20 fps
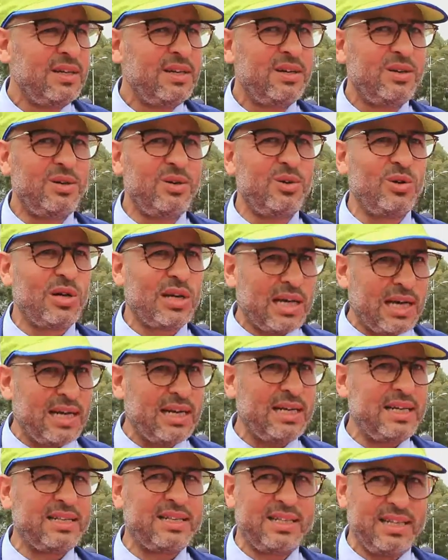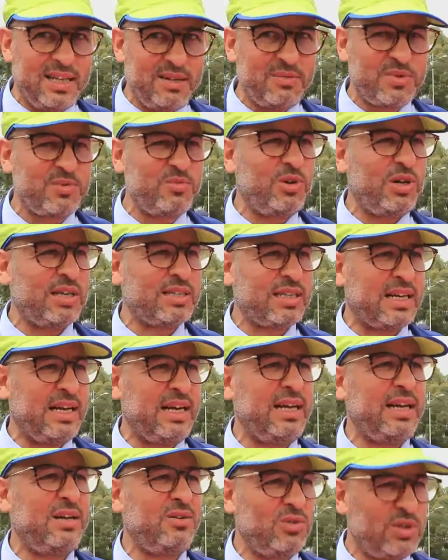والغرض ديال مجموعه الحال